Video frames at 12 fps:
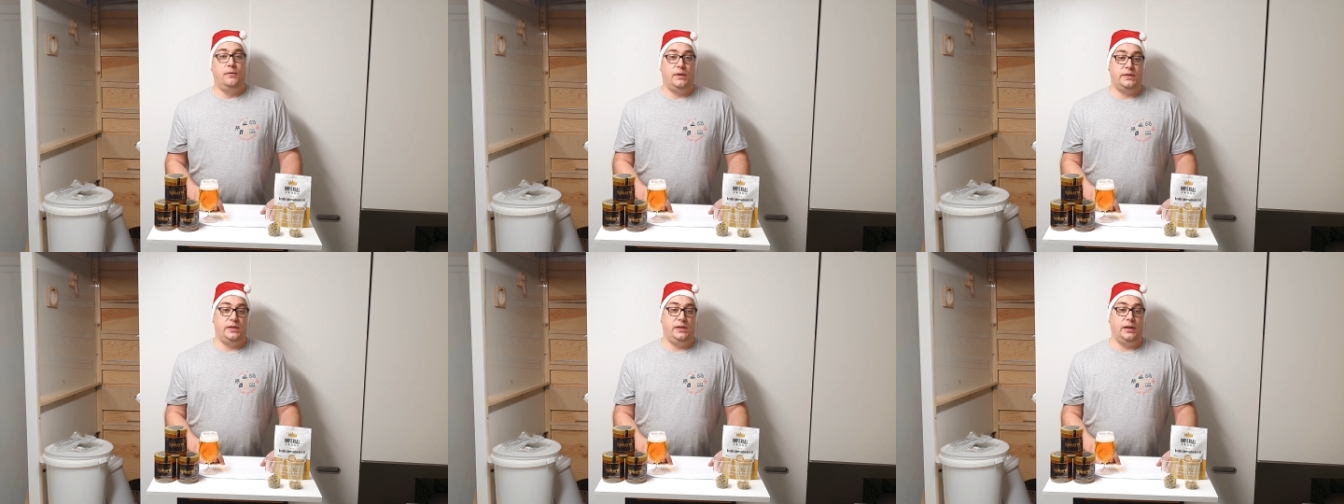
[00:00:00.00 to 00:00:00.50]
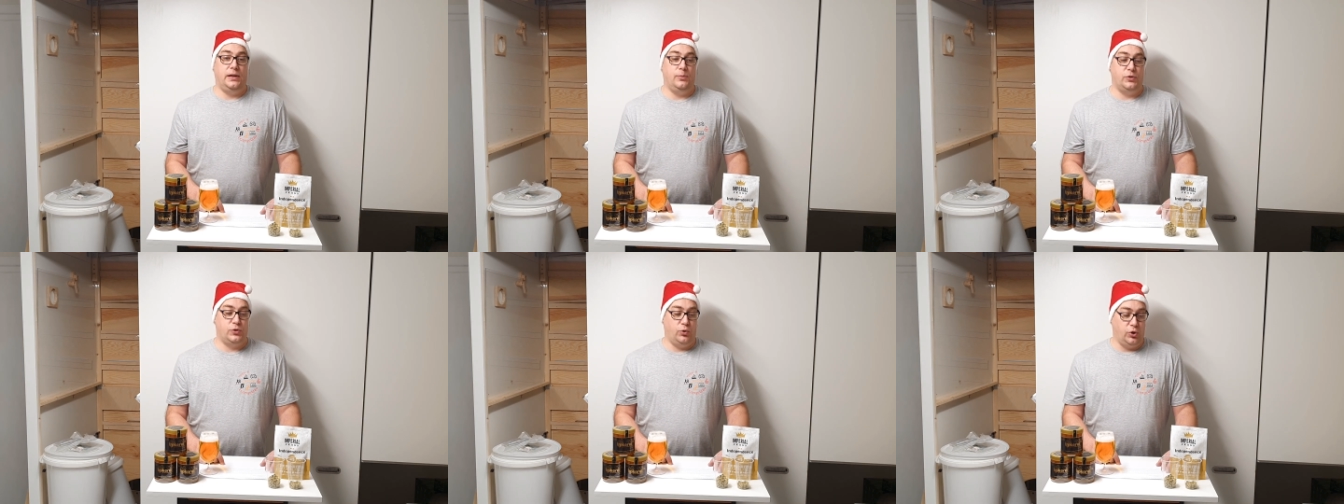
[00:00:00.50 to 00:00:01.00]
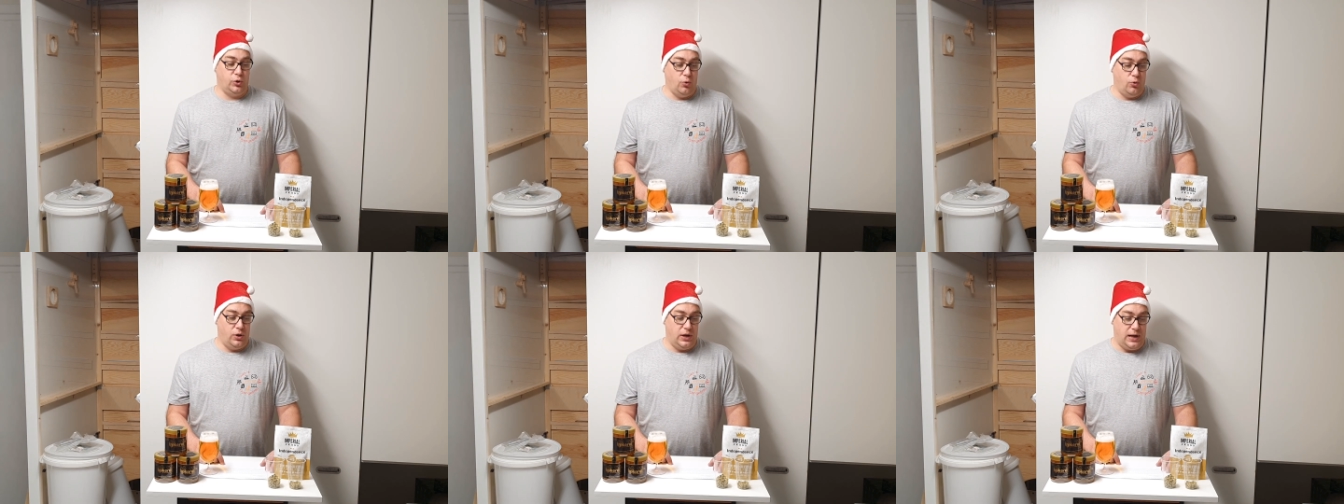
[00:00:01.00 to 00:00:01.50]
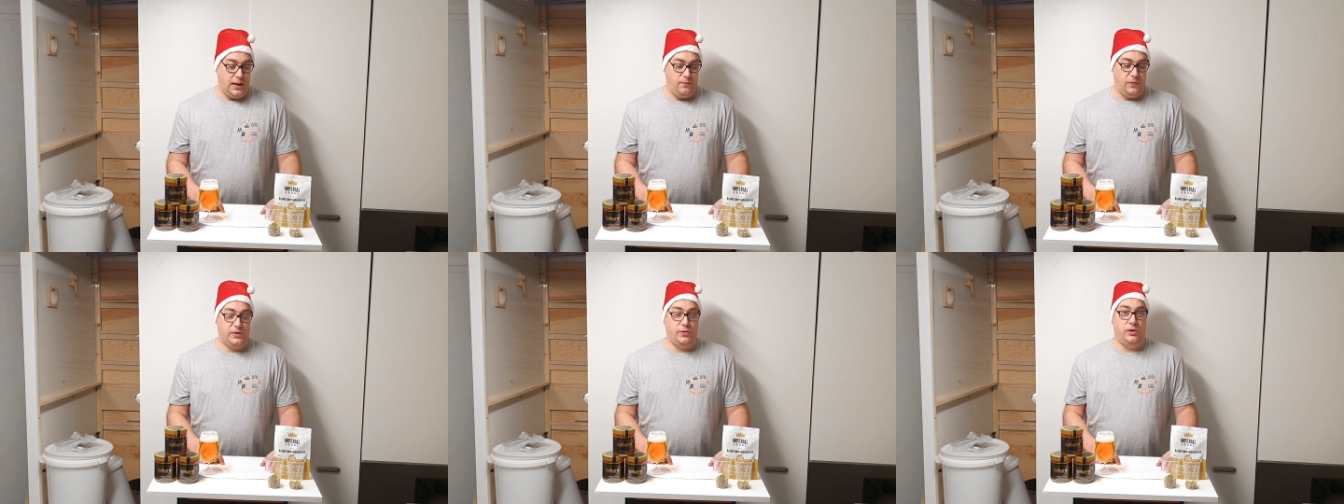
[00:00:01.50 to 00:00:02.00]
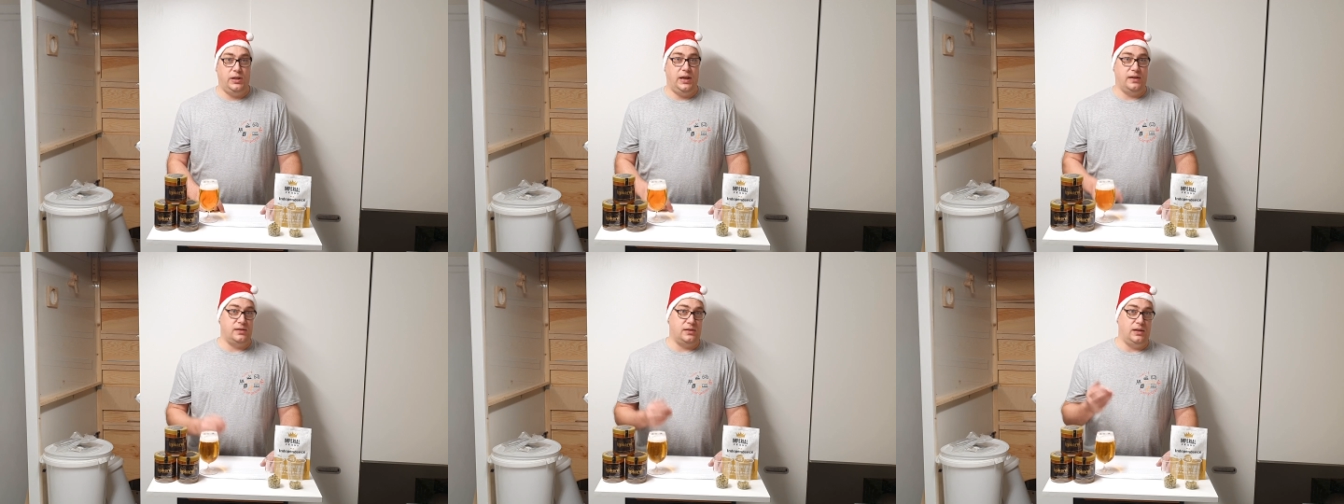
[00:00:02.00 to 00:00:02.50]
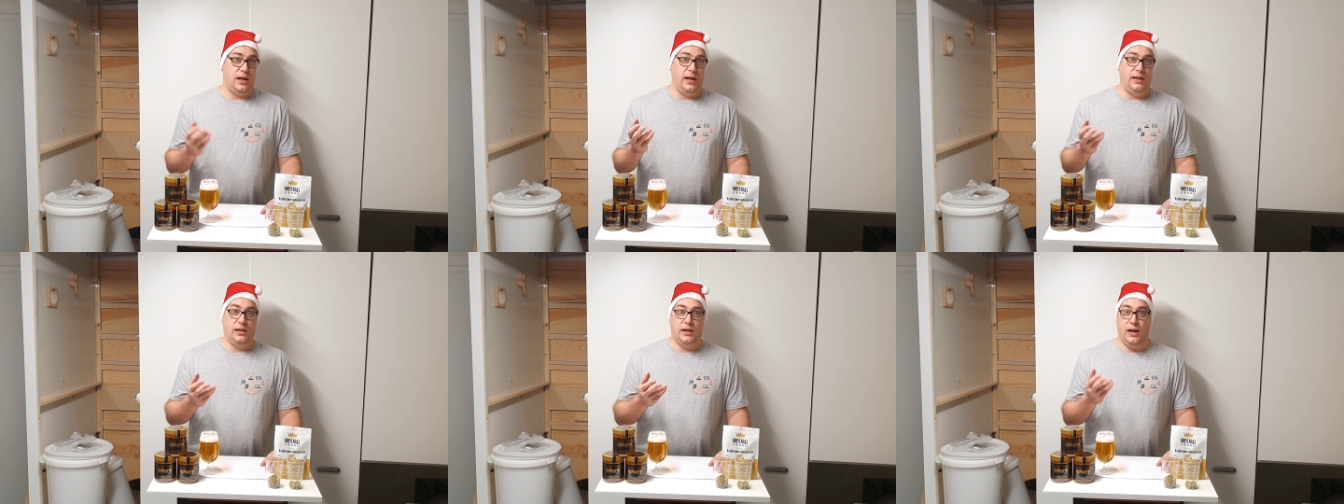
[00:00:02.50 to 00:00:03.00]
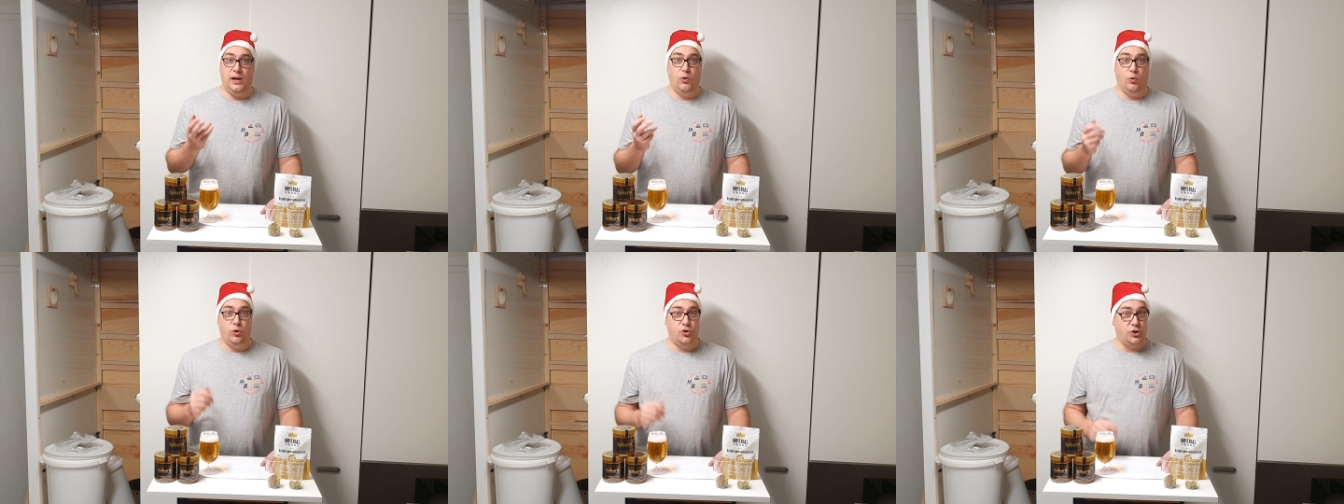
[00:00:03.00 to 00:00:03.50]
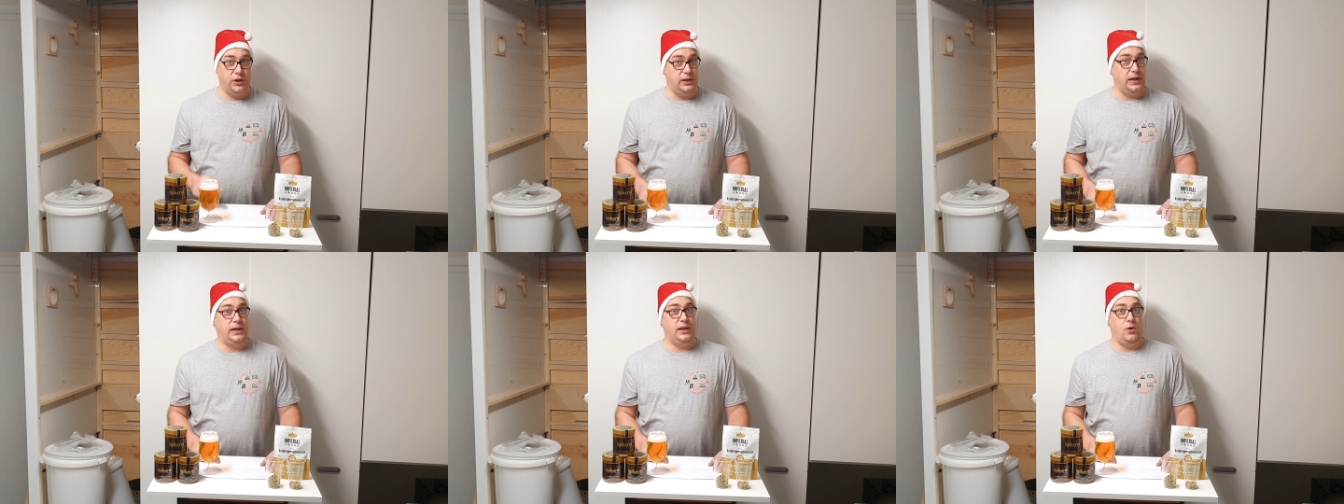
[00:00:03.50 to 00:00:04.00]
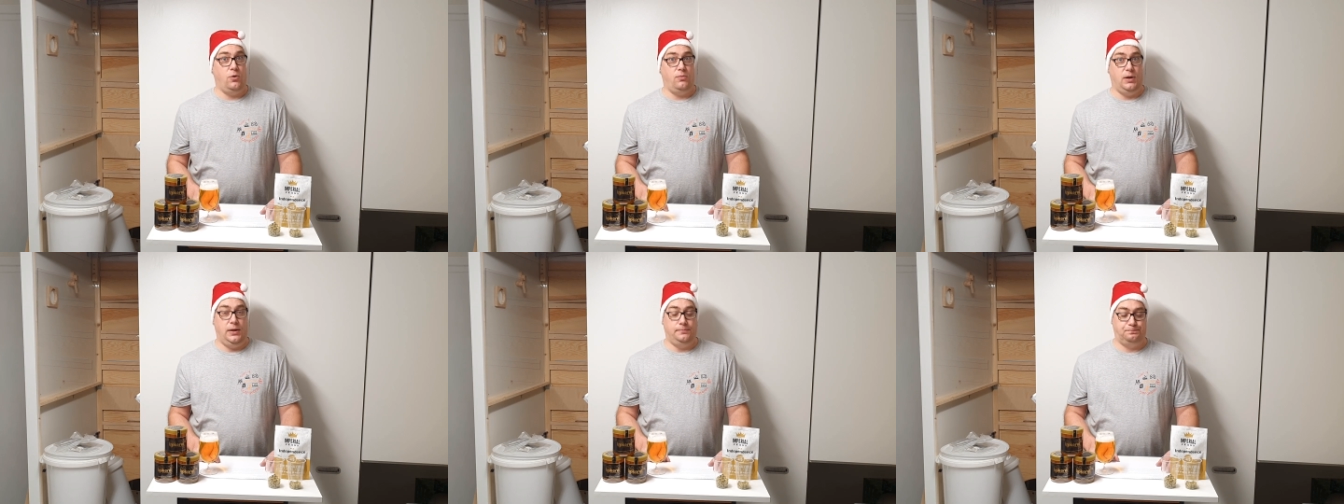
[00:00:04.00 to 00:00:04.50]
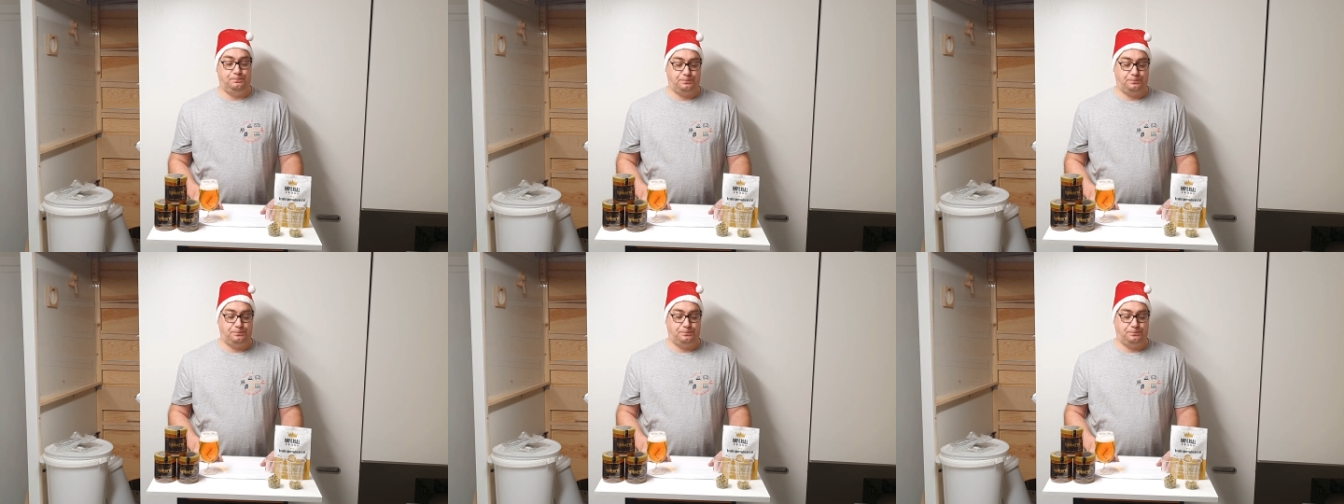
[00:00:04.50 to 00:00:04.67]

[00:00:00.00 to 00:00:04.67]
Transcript: was die dann immer so getrunken haben, was so die ersten eigentlich alkoholischen Getränke auch waren.